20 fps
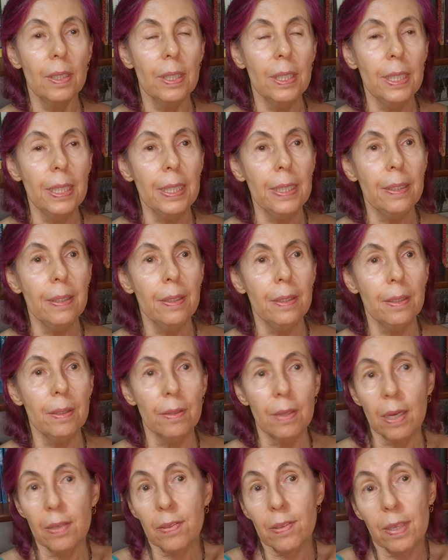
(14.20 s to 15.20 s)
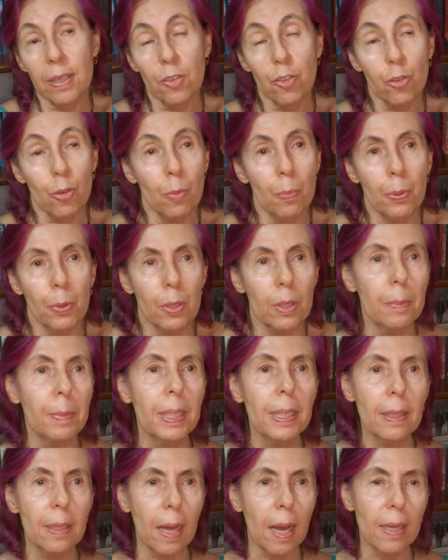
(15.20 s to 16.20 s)
e as ciências
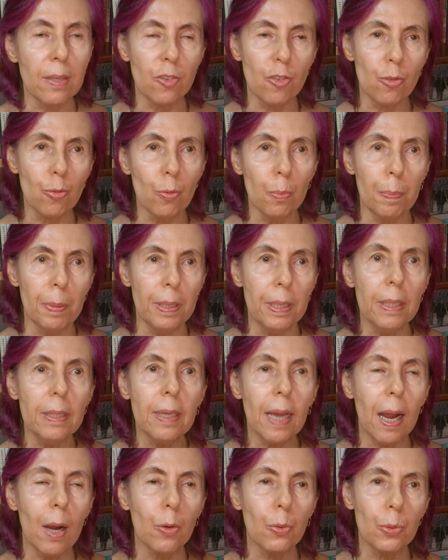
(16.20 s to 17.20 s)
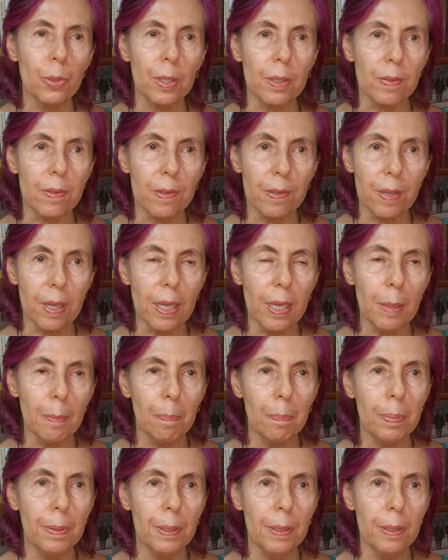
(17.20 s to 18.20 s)
comportamentais super em alta
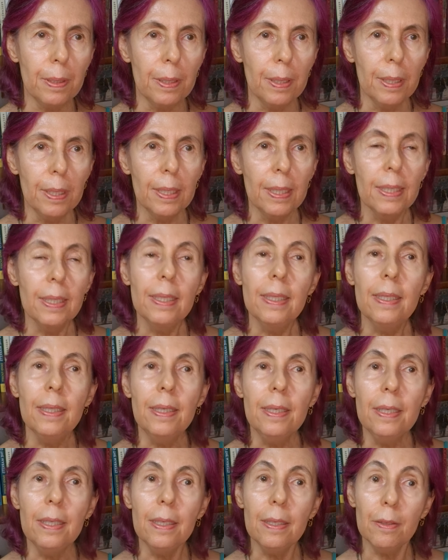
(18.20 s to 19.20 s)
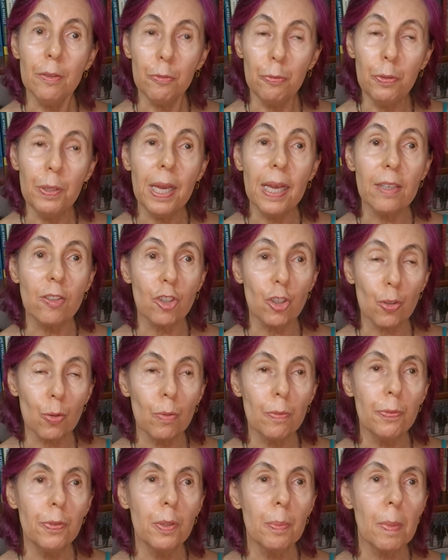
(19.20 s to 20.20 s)
sempre, e viés de
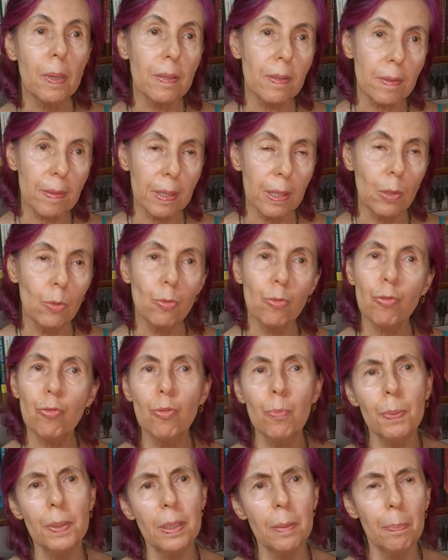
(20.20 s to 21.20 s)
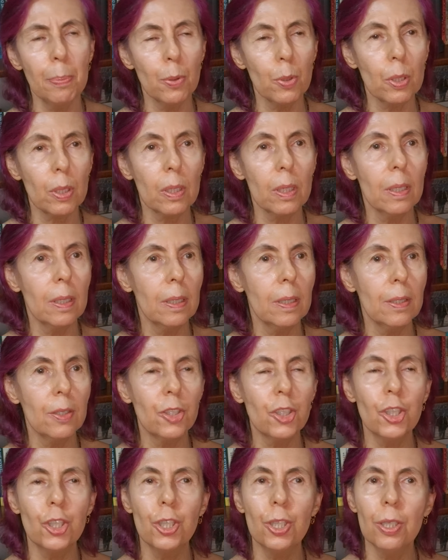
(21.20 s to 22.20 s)
confirmação super
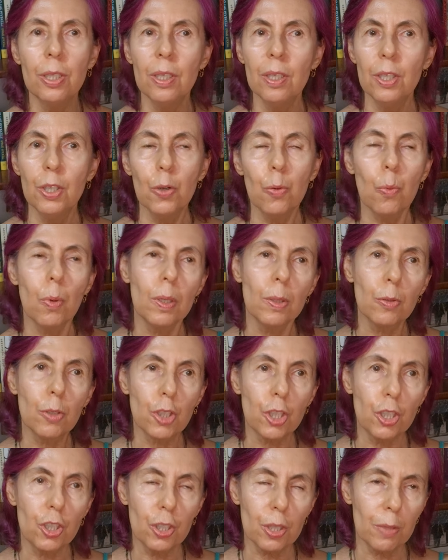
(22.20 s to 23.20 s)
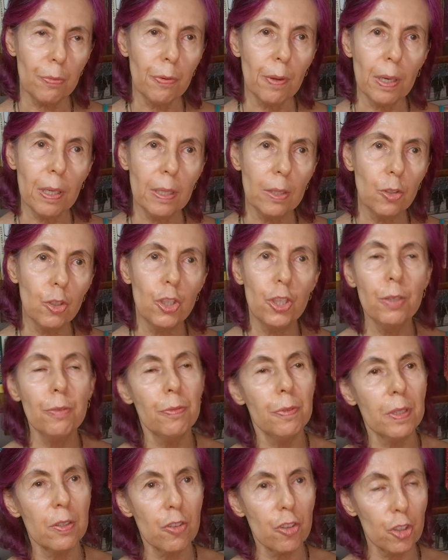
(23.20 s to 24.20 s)
importante quando a gente está falando de
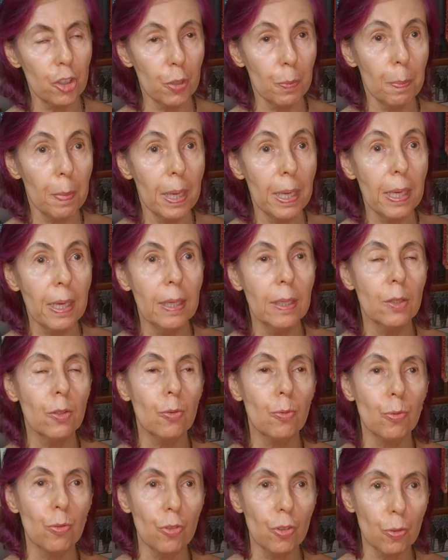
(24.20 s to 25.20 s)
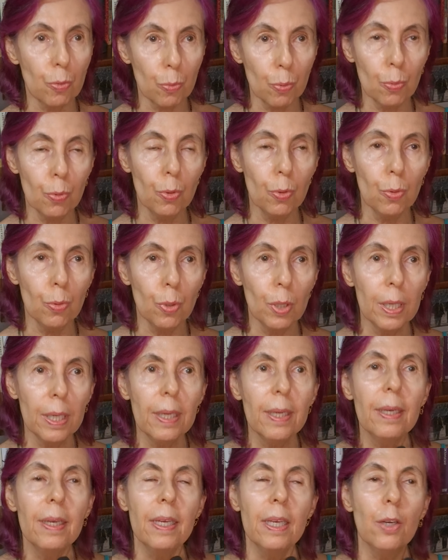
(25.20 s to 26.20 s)
investimentos e tudo.
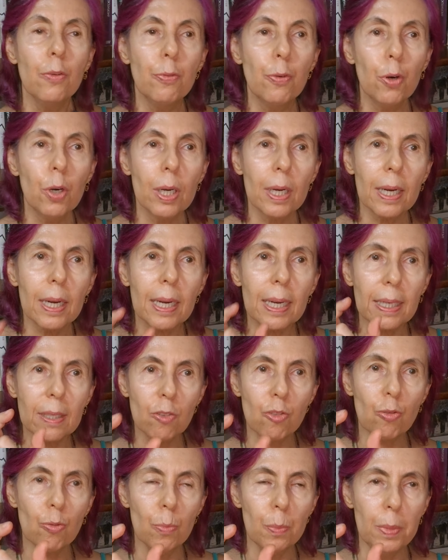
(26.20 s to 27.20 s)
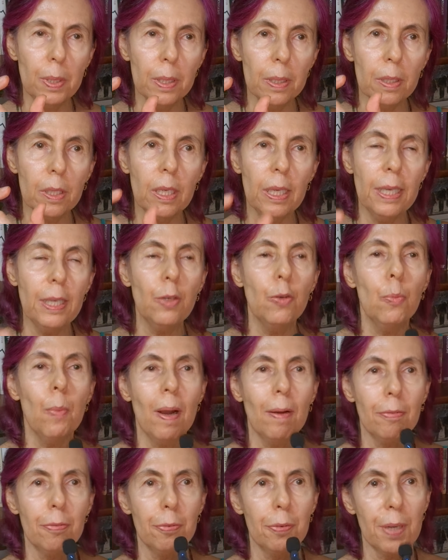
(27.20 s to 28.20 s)
Eu vou resumir em
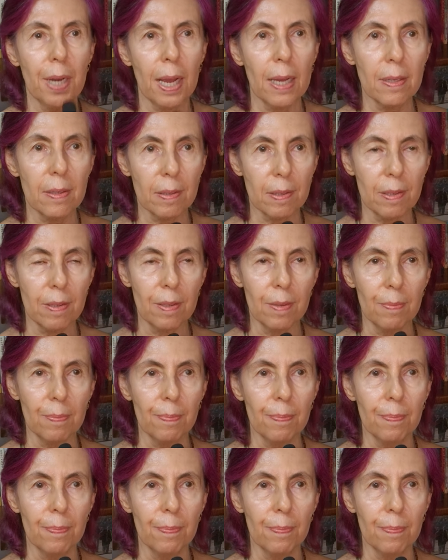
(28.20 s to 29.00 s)
uma frase.